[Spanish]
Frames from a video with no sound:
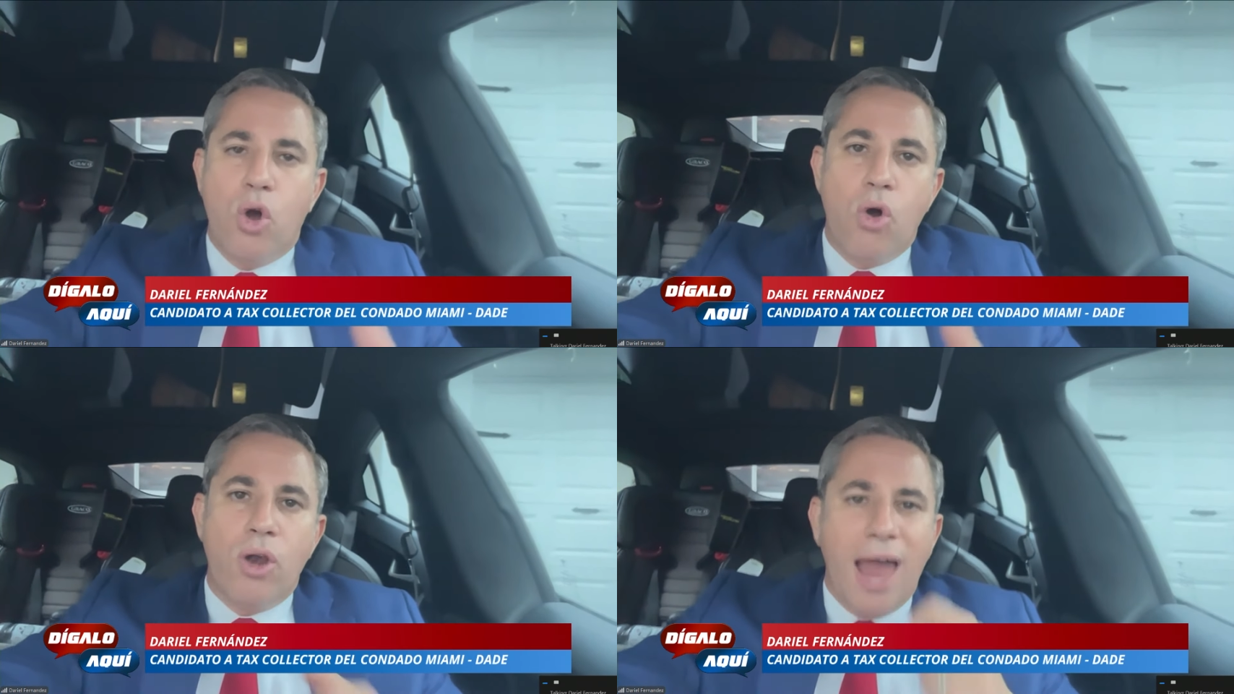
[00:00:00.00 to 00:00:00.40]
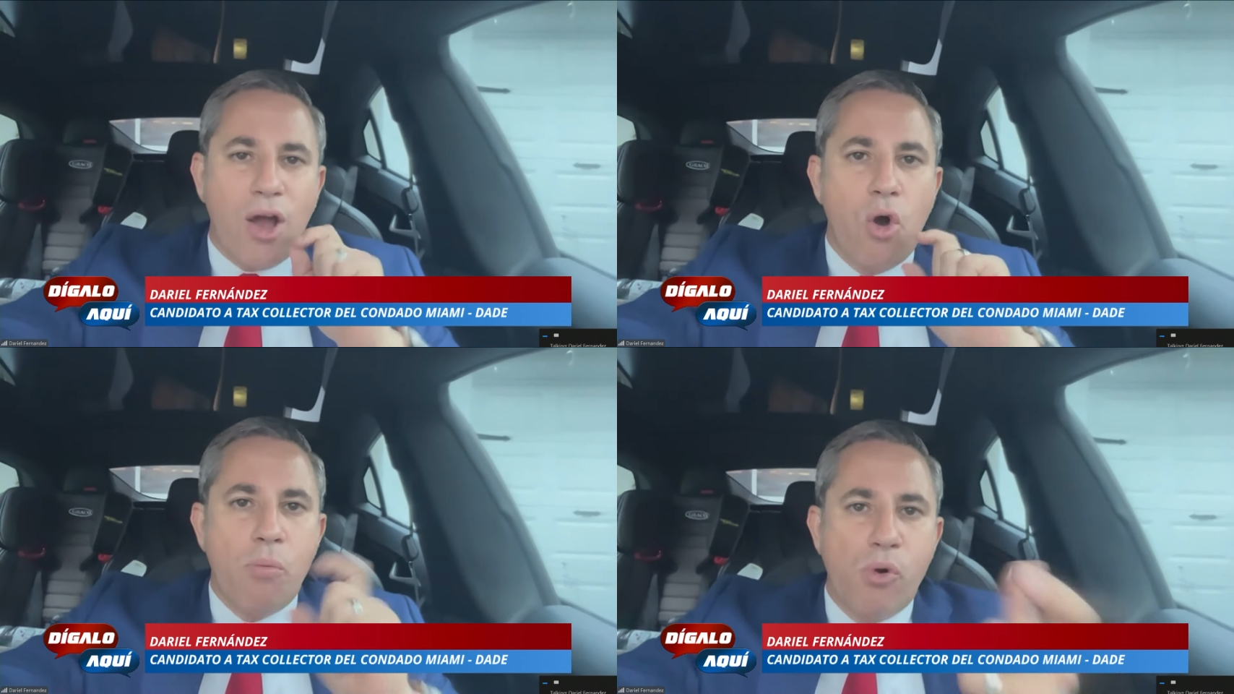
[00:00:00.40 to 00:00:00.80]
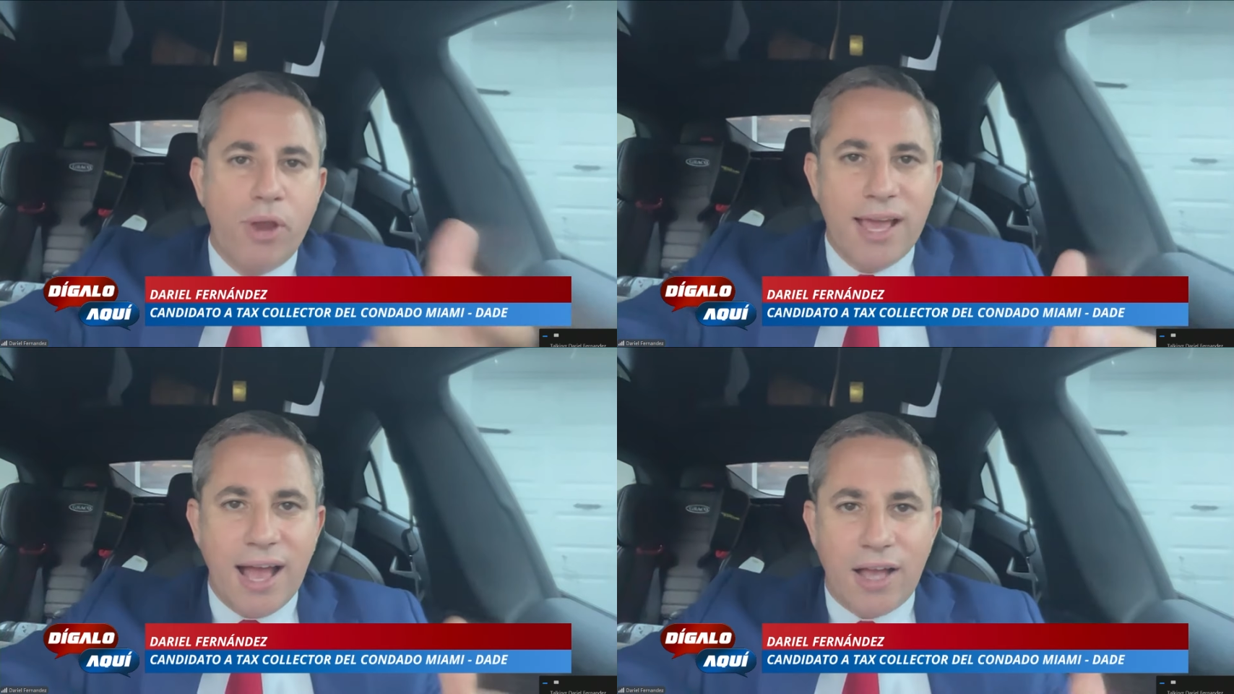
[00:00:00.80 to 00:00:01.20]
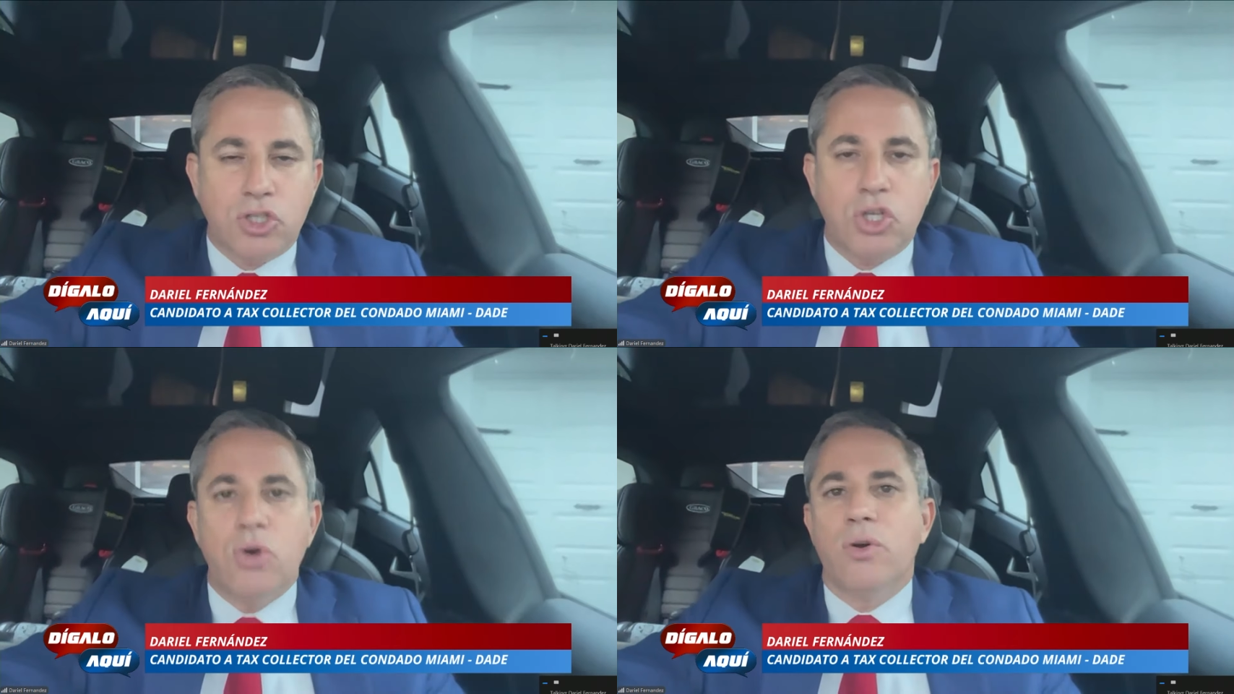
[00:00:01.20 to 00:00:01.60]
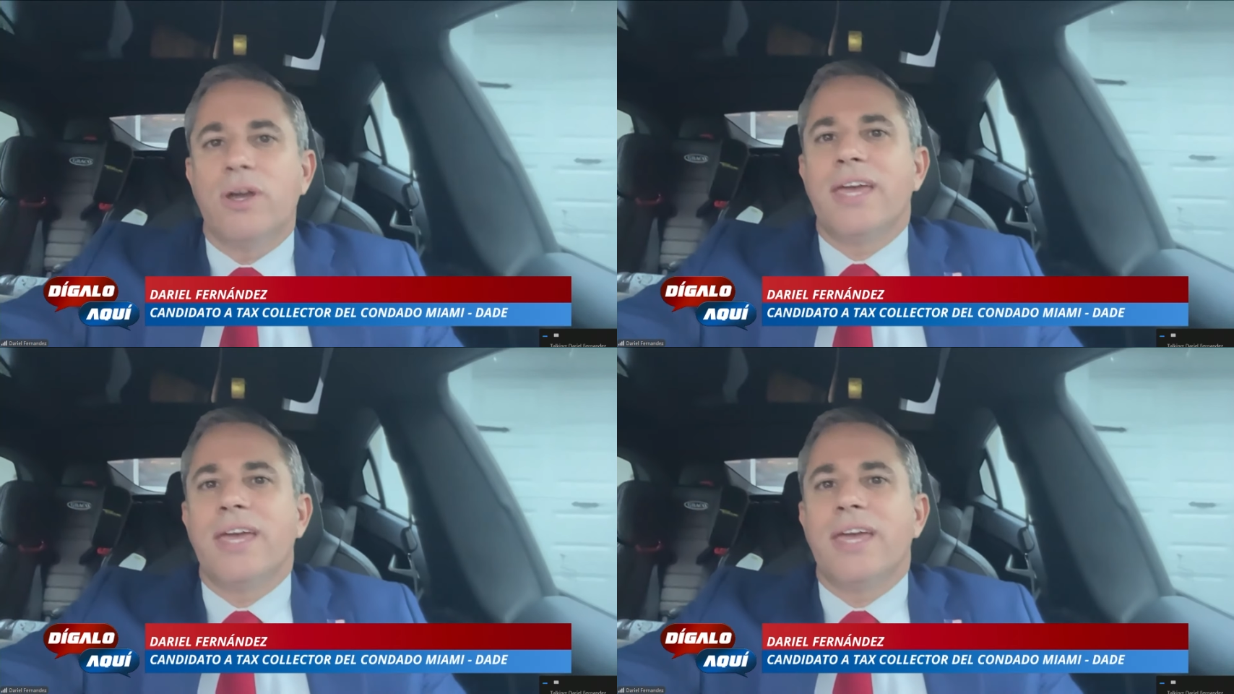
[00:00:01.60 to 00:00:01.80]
con la comunicación,